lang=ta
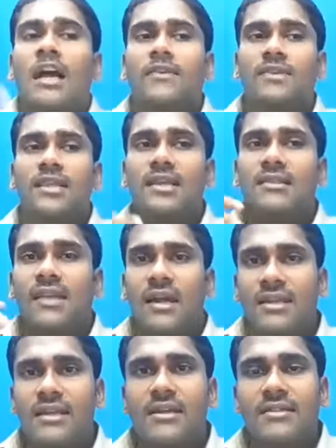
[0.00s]
அது வந்து நீங்கள்
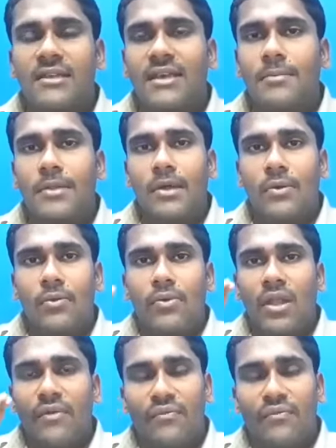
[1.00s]
தனியாக எடுத்தீங்க அப்படின்னா ஒரு